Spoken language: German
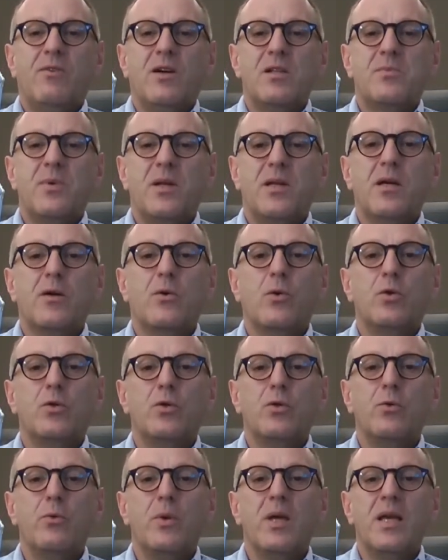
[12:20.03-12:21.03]
was wir in der
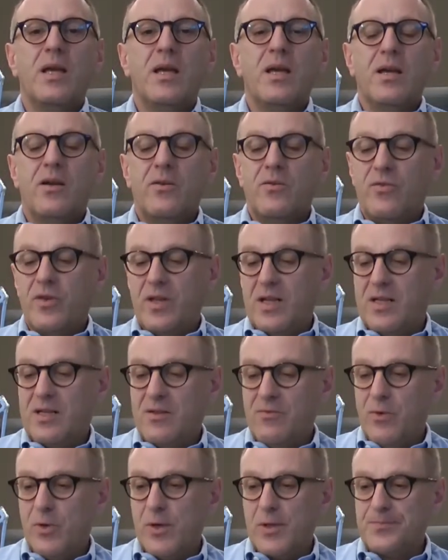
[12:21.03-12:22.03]
Côte de Nuit
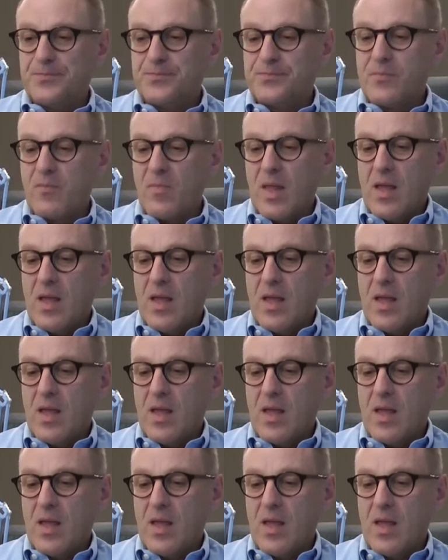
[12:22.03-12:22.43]
finden würden.